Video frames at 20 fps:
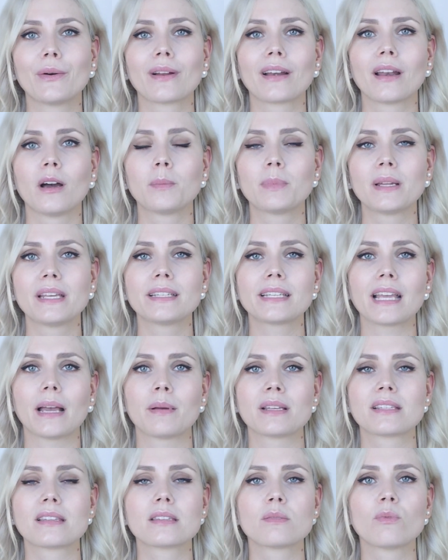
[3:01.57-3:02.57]
unglaublich,
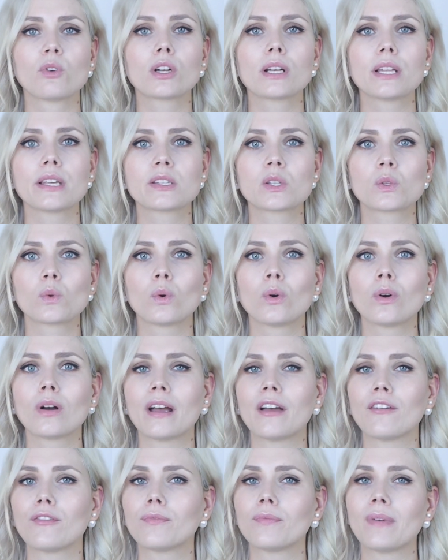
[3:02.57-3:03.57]
aber es ist wirklich so,
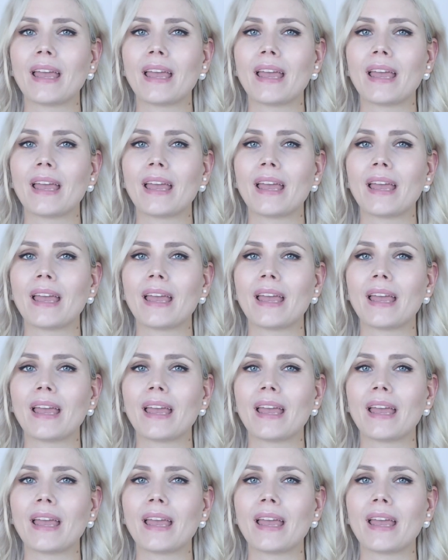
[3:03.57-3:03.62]
äh,